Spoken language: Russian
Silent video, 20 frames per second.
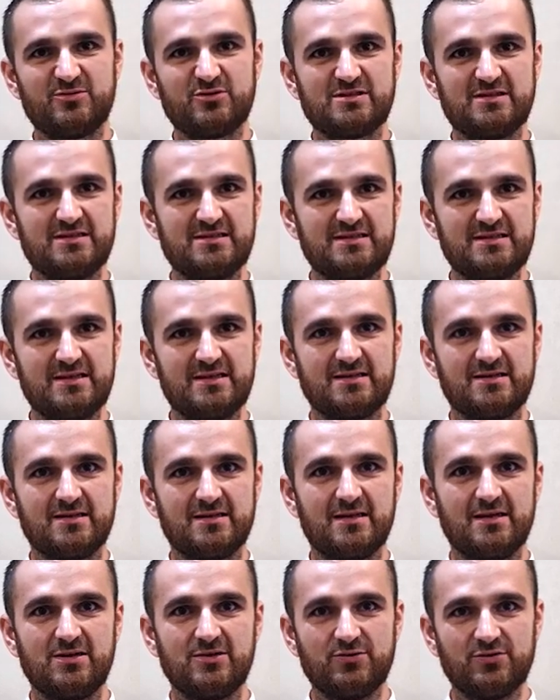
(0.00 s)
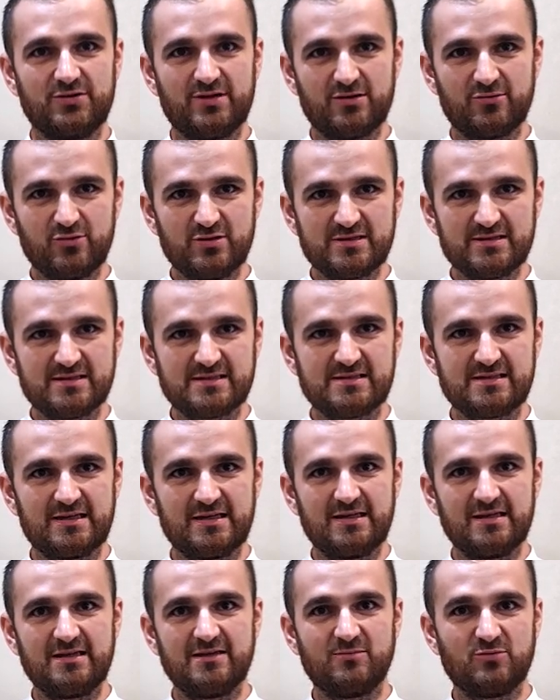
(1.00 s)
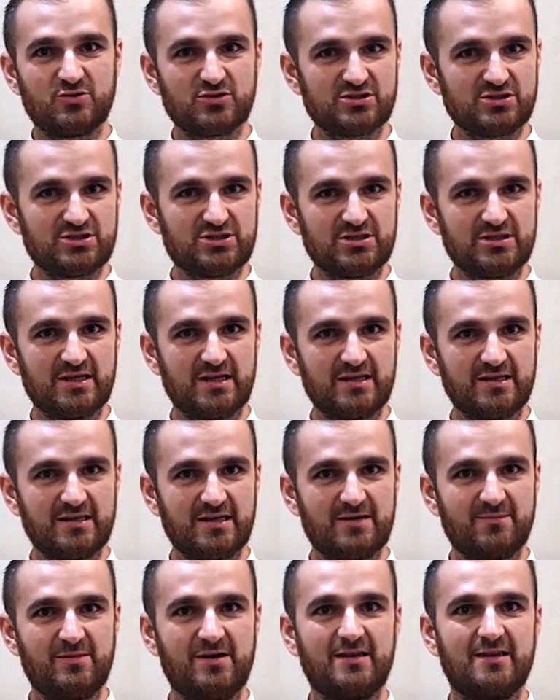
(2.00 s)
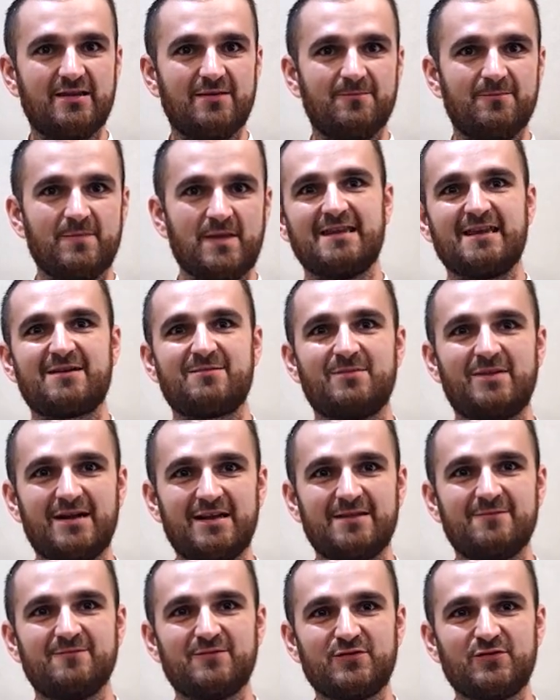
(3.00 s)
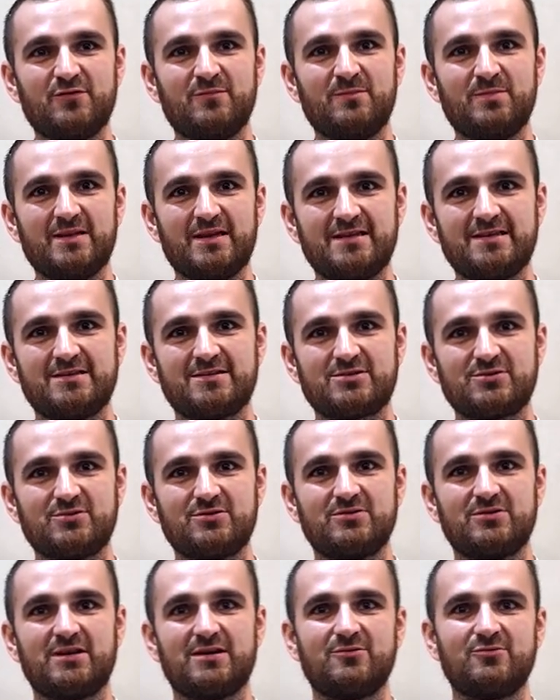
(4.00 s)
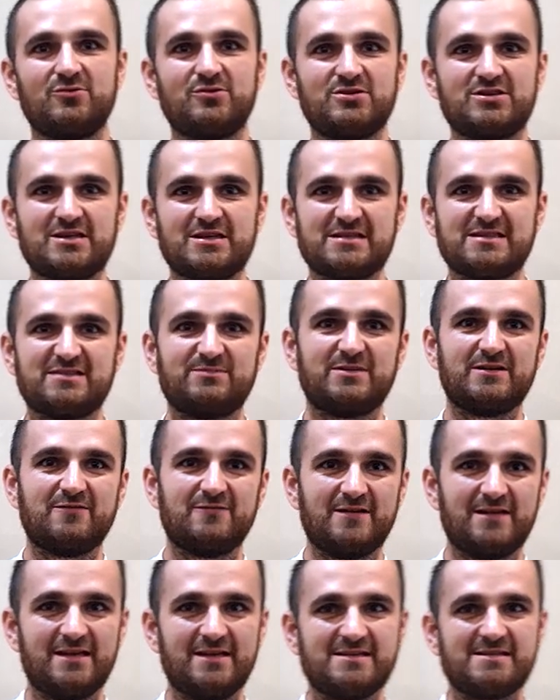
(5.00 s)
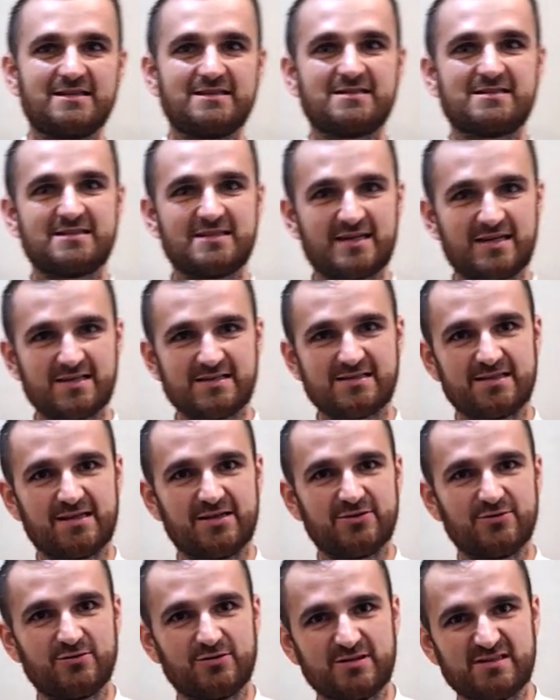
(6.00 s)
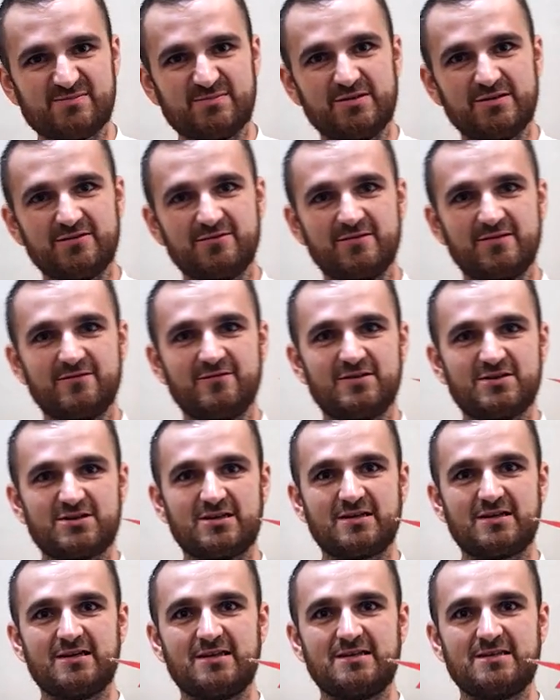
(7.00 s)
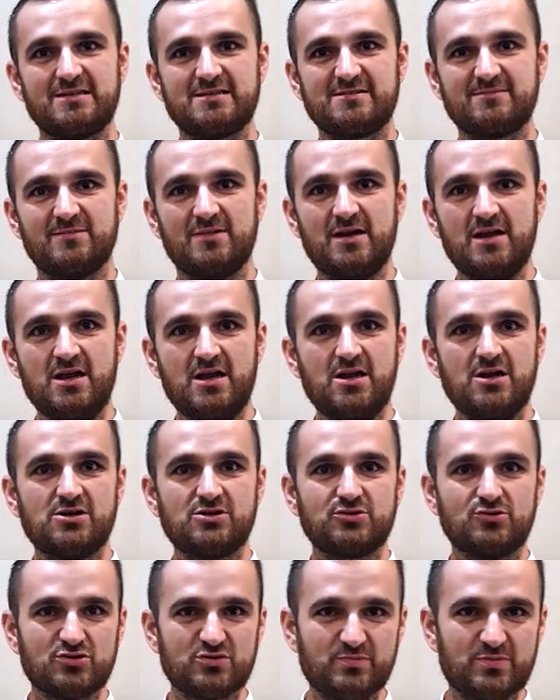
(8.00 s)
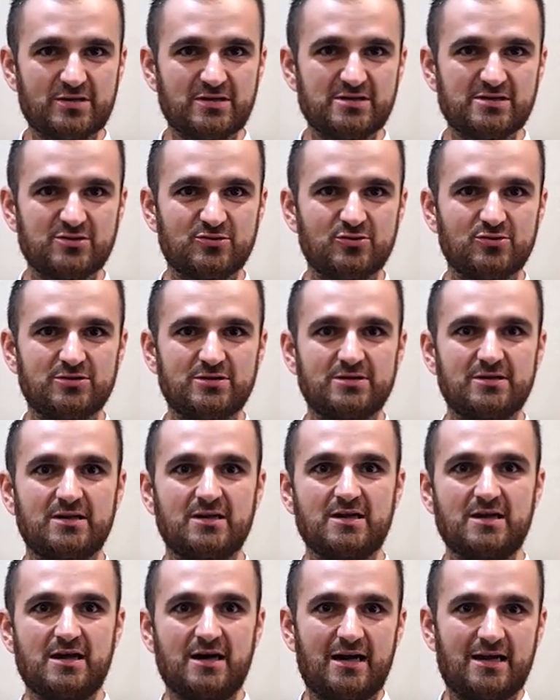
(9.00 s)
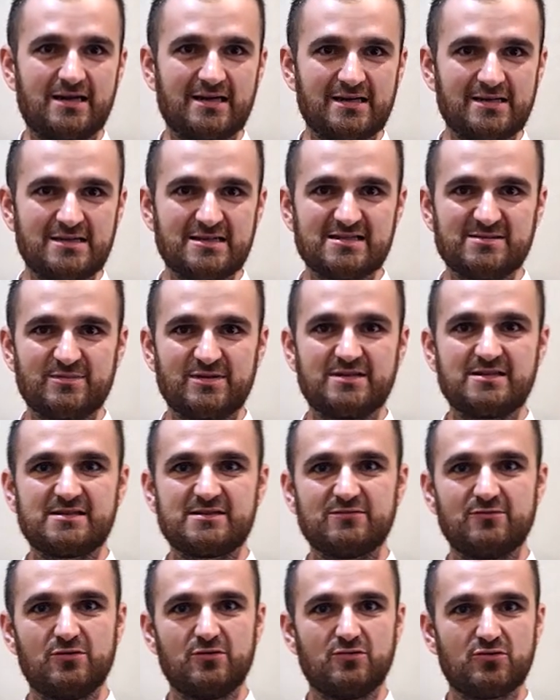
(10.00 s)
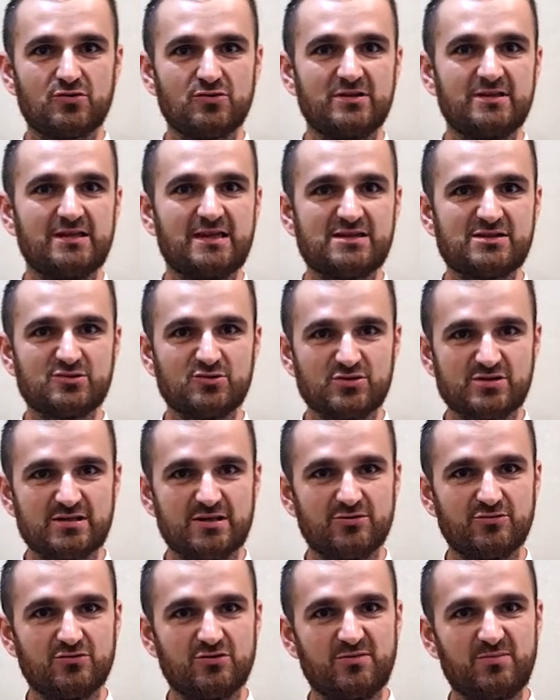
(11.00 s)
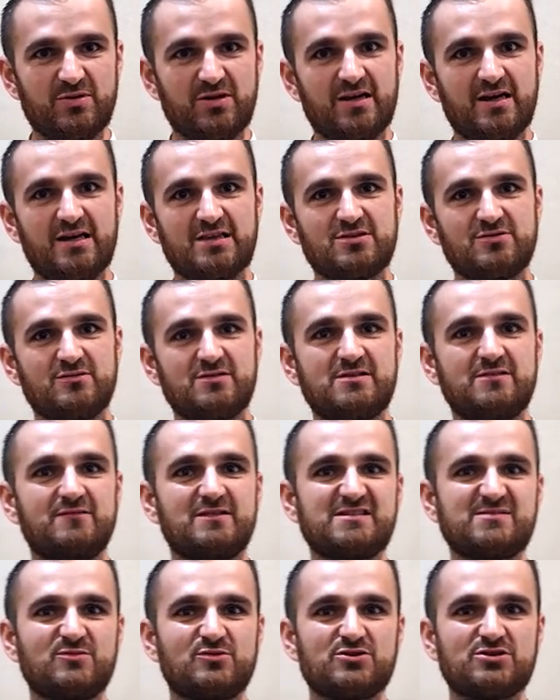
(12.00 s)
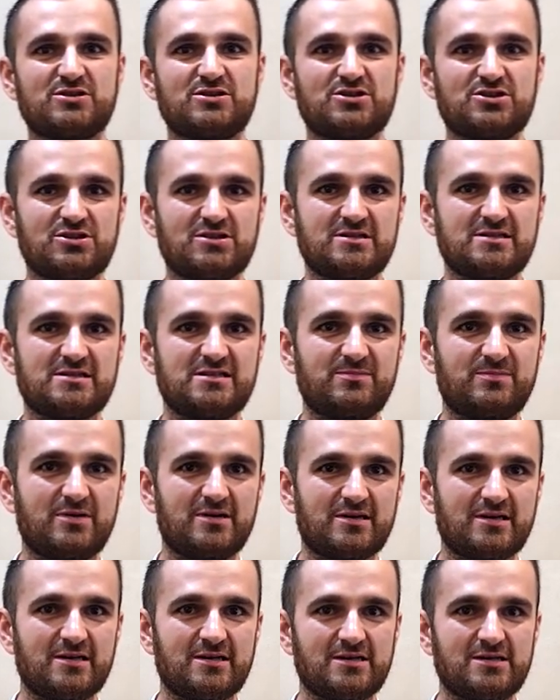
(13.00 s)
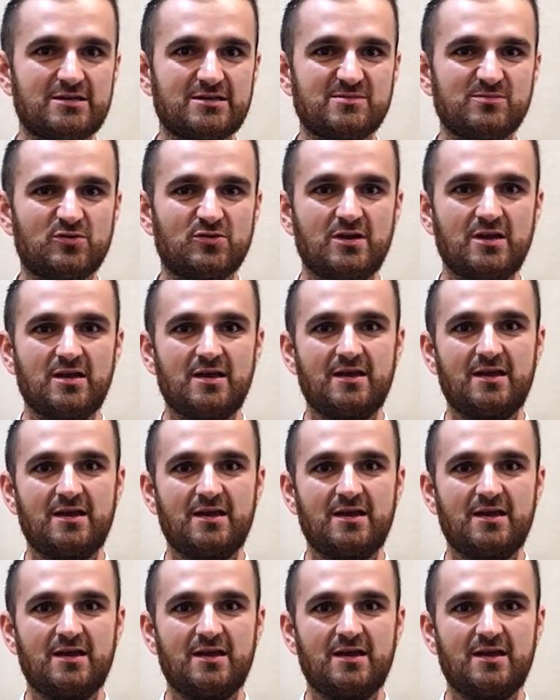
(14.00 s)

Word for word: после диеты, то такое состояние можно считать нормальным. Нормальным в том плане, что такое часто появляется от стресса, который испытывает ваш организм. Что же происходит? Организм – это своего рода насос, который перекачивает всевозможные жидкости по организму,